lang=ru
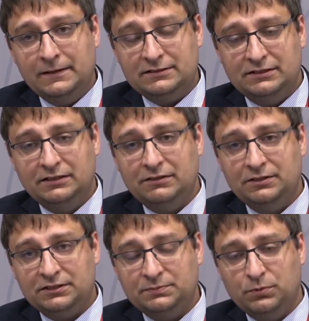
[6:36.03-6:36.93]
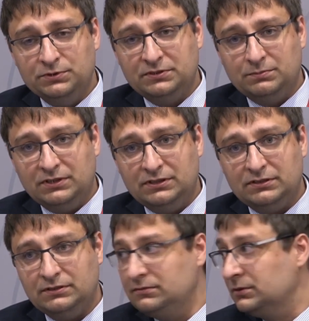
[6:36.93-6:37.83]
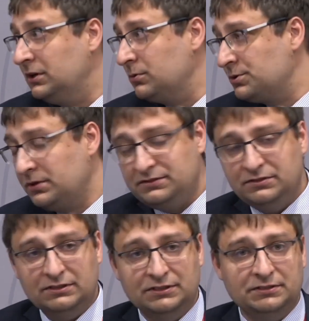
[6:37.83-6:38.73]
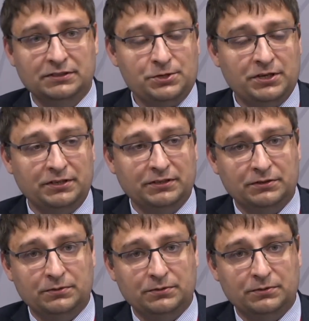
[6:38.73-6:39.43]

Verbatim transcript: Если говорить о способах, э, вот хорошей действительности решения,